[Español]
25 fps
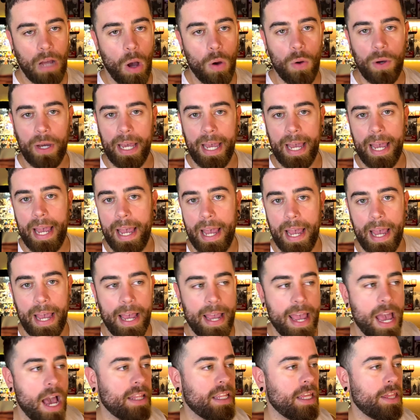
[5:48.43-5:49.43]

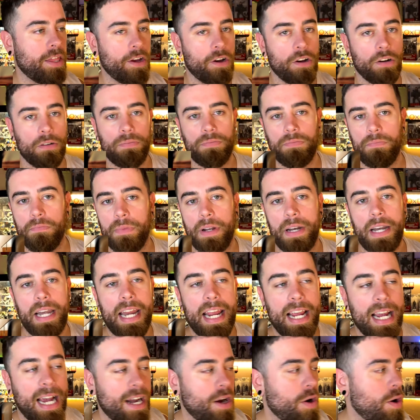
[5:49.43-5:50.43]
Aunque ya te digo,
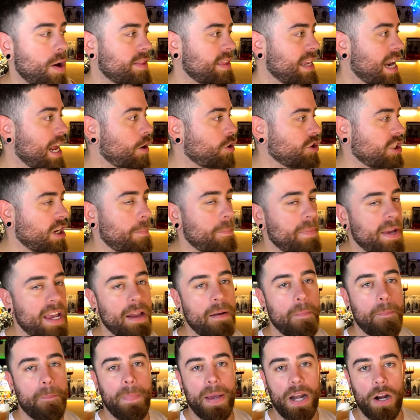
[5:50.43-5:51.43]
Negan no hace las cosas
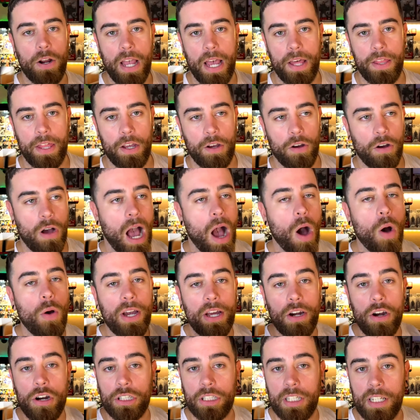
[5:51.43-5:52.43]
bien, pero ya digo,
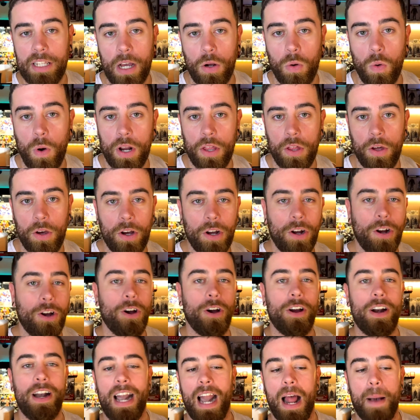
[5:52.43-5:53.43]
aunque no esté de acuerdo
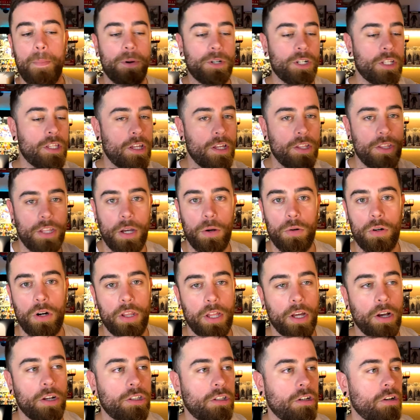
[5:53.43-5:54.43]
con la posición de uno
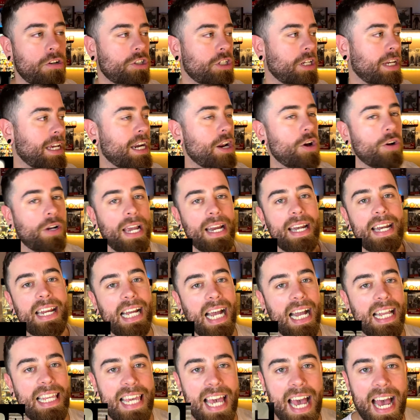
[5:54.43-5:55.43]
de otros, creo que
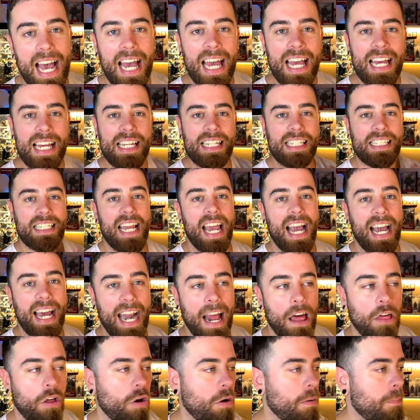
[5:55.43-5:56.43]
Nigan ya se ha
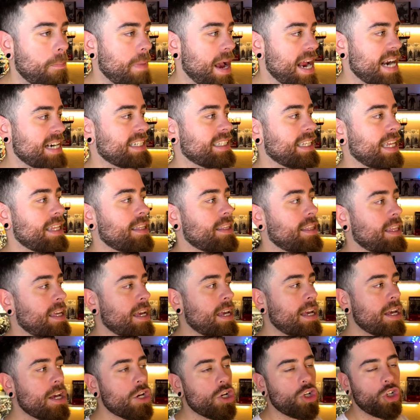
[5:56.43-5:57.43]
ganado
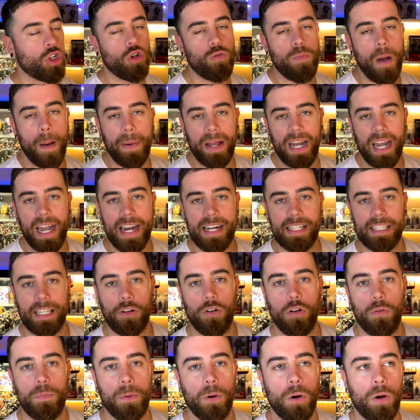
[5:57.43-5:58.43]
bastante su papel en este
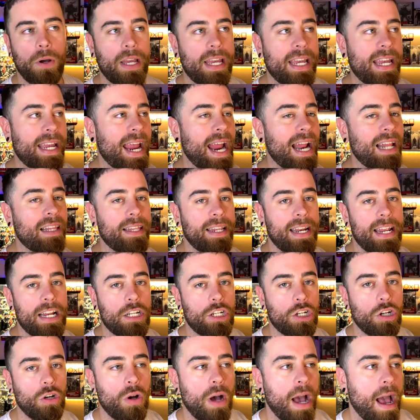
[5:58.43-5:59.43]
grupo y el
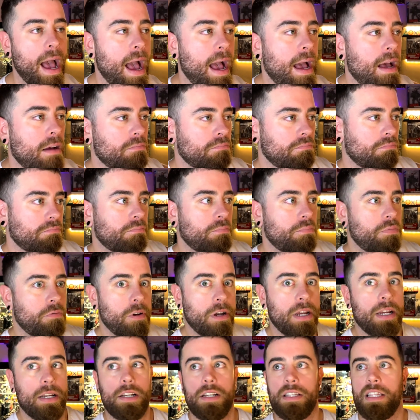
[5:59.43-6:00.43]
derecho a,
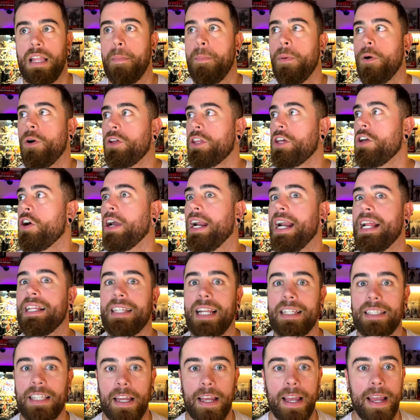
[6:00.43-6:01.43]
pues tampoco digo que le
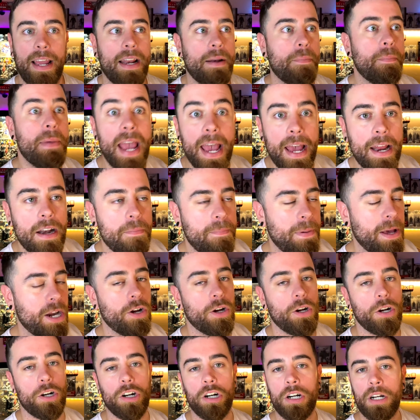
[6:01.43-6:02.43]
traten bien,
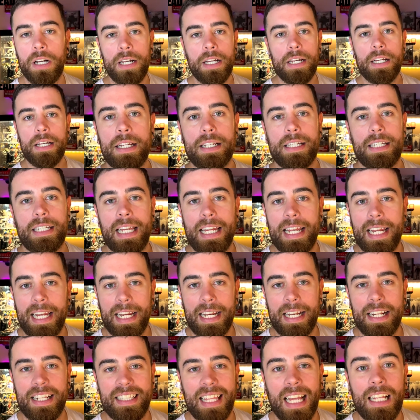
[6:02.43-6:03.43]
pero
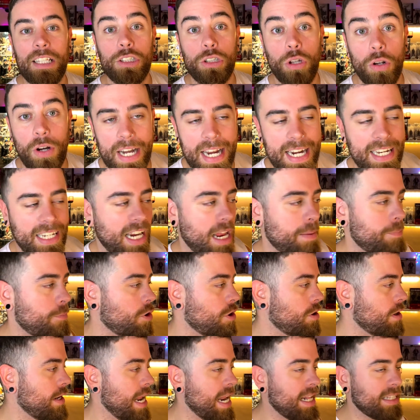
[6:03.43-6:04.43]
sin tanto
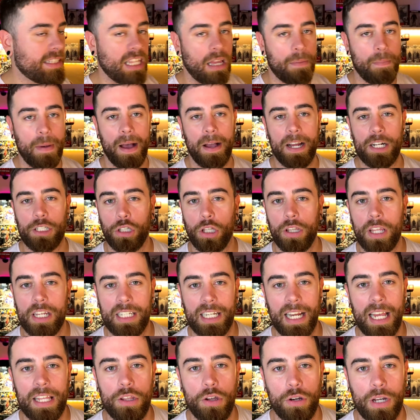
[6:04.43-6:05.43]
resquemor. El tema, estoy
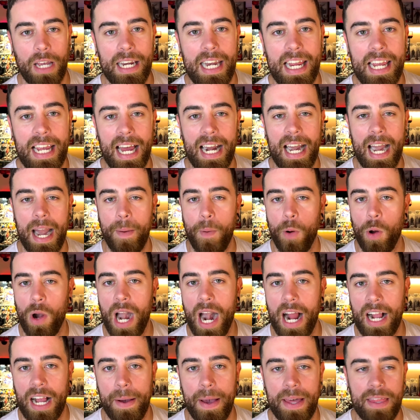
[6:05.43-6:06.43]
deseando que Negan le
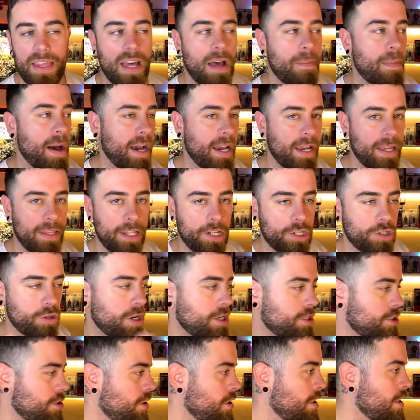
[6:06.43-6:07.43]
vuele la cabeza a Maggie. Dicho
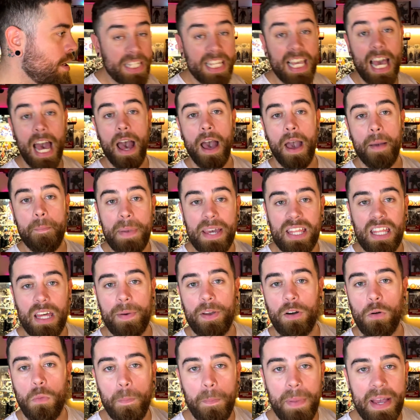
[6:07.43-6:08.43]
eso, ya empieza a
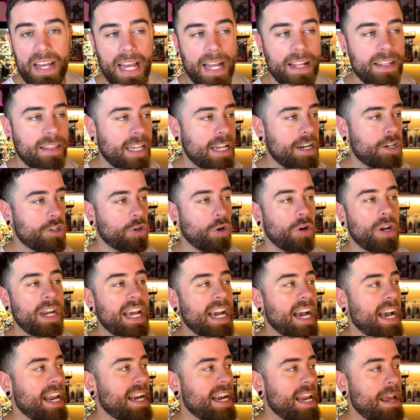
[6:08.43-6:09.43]
haber un pique intenso,
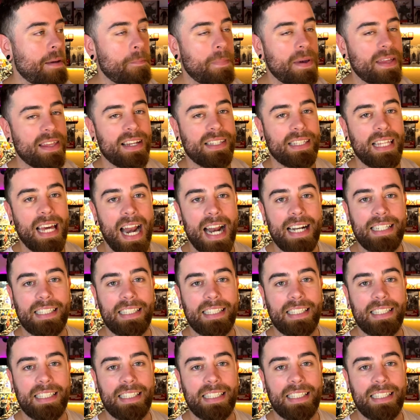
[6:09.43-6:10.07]
Negan empieza a estar